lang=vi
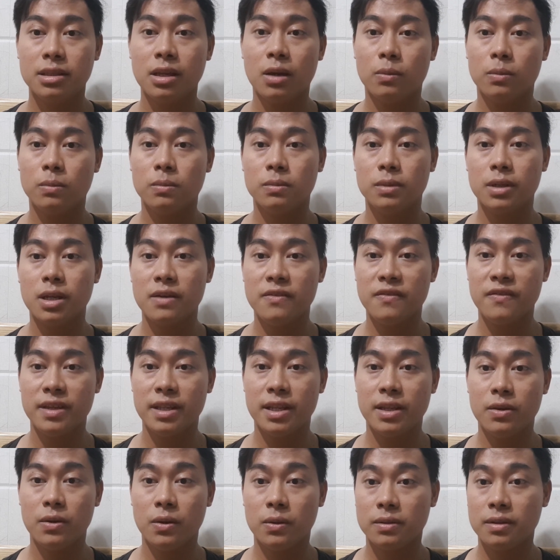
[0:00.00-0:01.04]
trong cái
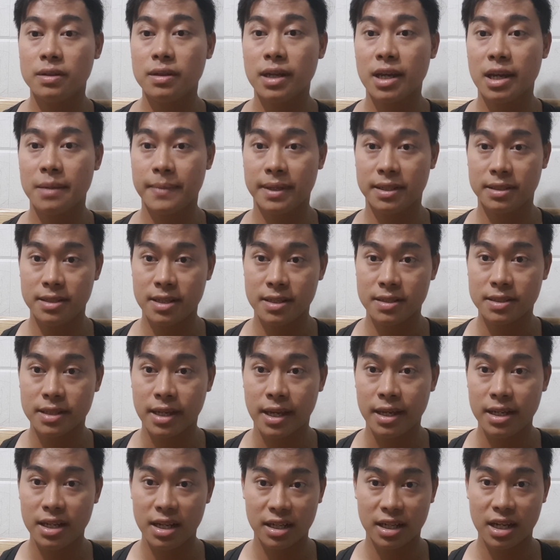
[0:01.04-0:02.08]
video thứ hai mình chia
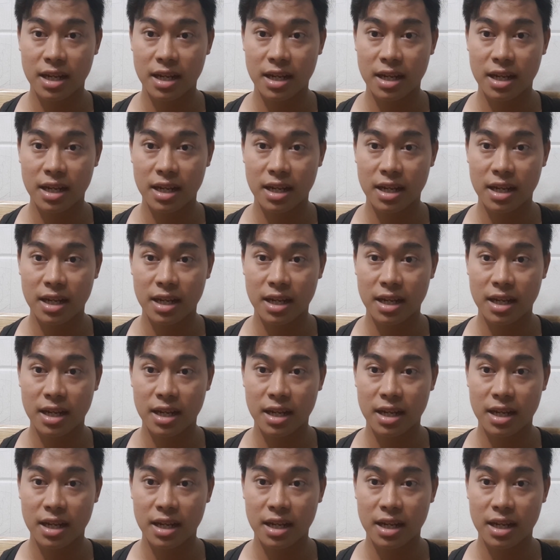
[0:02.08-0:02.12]
sẻ là